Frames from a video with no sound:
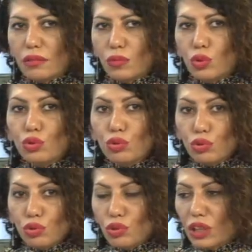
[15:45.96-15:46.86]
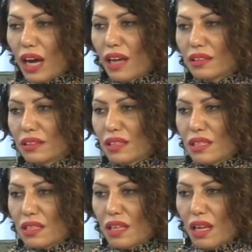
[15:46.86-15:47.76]
üzgünken
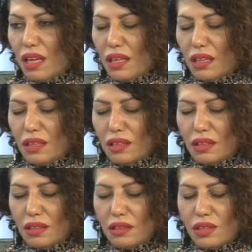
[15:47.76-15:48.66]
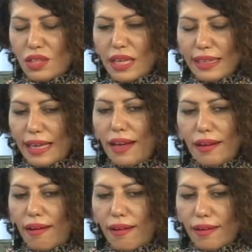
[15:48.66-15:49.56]
işte e, şey yani
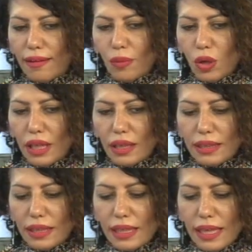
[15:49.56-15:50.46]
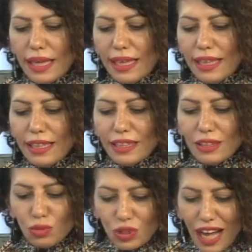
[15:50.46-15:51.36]
a, böyle hani
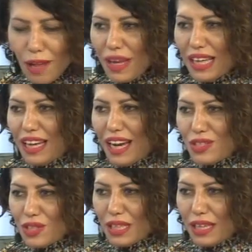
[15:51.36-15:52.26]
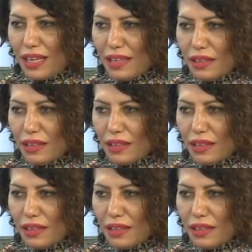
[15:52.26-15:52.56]
güzel bir enerjiyle.